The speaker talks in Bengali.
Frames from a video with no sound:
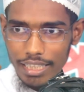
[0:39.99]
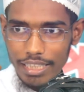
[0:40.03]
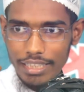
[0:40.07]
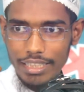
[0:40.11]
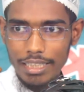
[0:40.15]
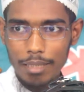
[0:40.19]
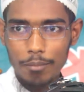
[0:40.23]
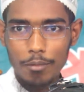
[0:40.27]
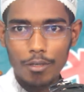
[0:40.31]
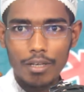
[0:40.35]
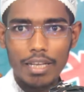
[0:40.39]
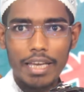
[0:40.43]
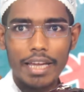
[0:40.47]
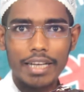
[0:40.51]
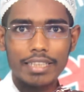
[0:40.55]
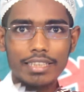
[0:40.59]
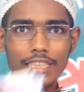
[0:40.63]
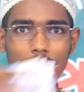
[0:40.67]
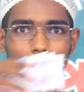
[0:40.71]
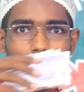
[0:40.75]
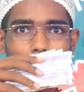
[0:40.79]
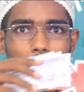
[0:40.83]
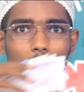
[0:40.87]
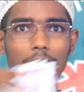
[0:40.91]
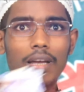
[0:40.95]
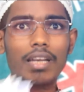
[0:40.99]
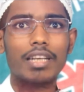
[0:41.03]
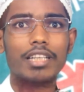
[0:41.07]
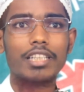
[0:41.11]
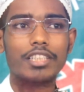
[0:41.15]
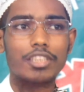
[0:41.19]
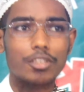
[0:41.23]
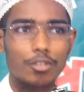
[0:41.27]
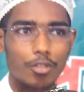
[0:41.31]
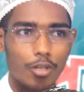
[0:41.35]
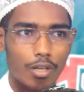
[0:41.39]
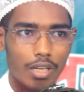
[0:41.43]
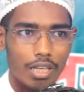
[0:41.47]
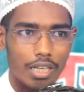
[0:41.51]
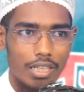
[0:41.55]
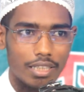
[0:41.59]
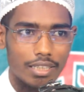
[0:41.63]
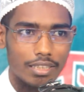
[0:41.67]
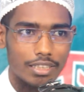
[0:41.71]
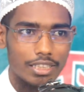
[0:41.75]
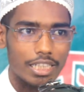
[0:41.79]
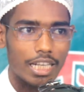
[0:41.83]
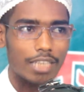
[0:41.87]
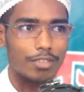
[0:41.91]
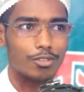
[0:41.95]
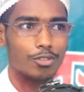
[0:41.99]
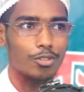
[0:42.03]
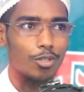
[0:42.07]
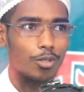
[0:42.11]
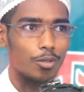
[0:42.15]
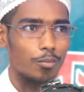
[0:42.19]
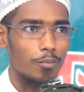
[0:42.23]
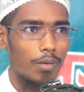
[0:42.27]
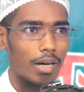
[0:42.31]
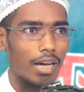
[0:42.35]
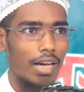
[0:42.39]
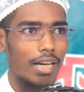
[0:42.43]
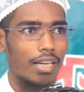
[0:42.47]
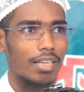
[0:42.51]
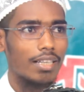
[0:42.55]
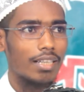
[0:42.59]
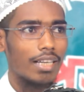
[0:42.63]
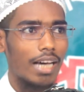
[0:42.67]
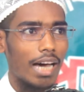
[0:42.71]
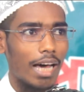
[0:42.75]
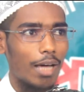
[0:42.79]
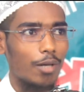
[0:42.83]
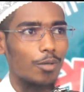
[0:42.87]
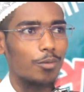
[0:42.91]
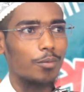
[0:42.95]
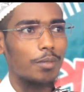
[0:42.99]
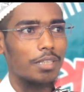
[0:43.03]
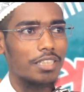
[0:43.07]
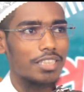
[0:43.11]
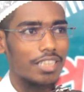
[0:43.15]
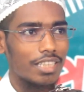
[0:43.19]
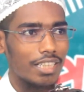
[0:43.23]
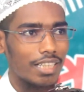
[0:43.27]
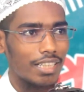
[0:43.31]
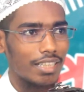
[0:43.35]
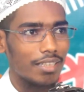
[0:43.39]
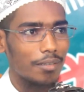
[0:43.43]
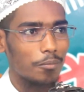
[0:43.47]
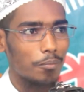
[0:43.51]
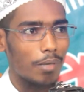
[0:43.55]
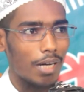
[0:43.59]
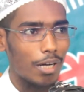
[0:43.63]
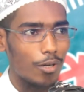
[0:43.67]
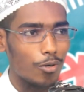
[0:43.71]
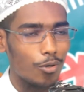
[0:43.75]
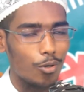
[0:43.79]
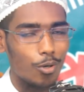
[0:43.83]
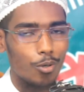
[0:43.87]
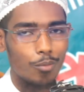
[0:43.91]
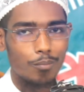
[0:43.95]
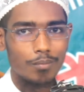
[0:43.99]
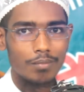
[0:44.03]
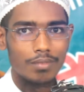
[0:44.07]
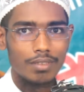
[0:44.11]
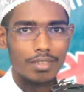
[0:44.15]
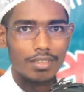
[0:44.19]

এটা বলে একটা লম্বা লিস্ট করে সাতজন বা আরো বেশি বা কম